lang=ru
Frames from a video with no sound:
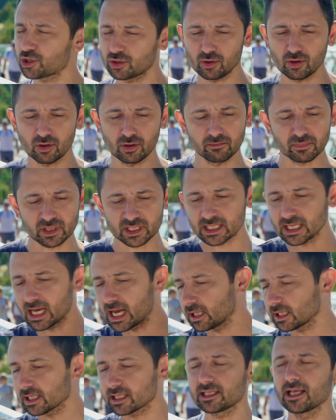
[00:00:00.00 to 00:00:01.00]
что
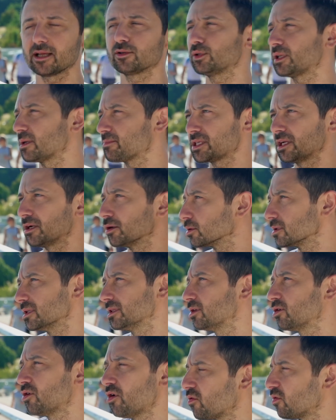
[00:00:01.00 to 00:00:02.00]
залы станут абсолютно
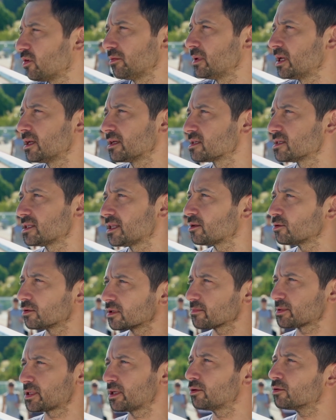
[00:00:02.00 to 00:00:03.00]
новыми,
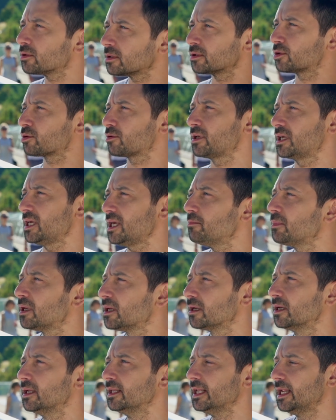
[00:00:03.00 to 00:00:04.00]
станут абсолютно
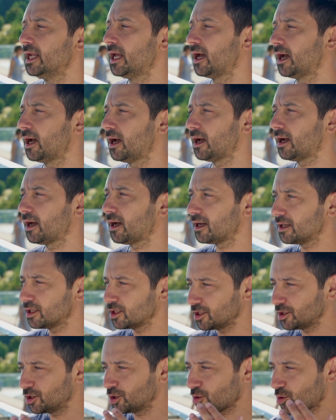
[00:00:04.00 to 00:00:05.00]
другими, а,
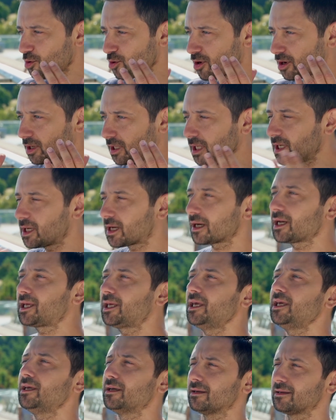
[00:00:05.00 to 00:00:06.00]
но
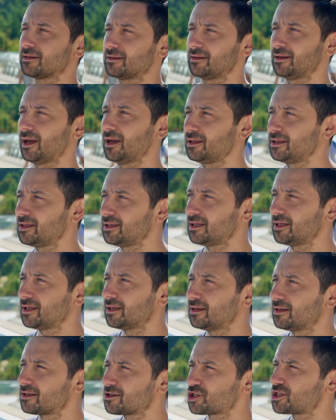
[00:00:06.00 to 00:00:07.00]
игроки, они
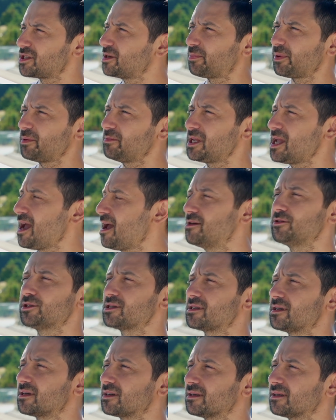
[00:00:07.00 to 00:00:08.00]
же не
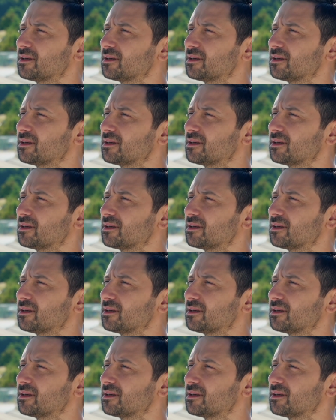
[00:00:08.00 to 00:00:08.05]
поменяются.